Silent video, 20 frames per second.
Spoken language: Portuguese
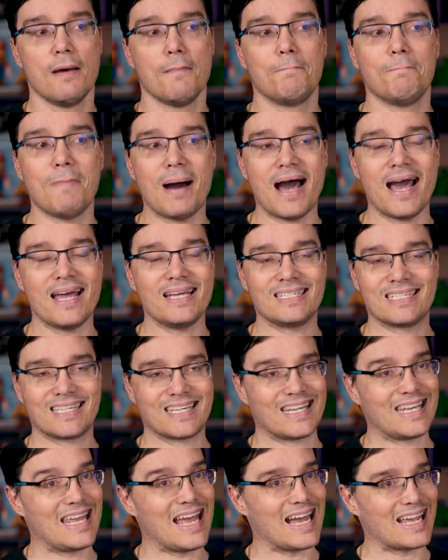Mas
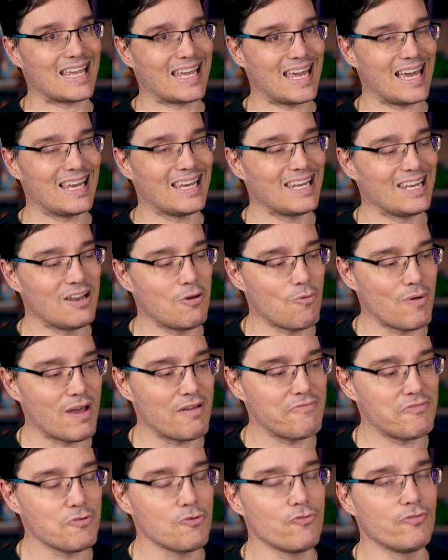que aquela não é
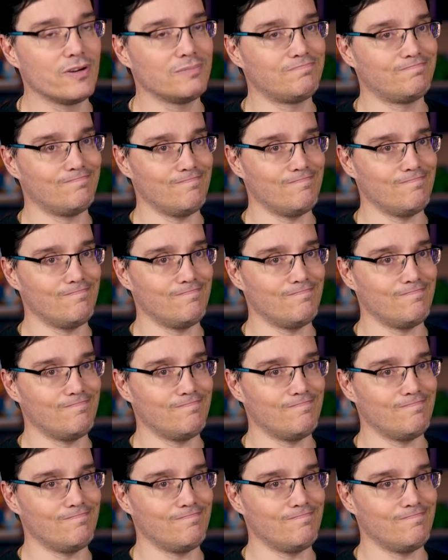viúva,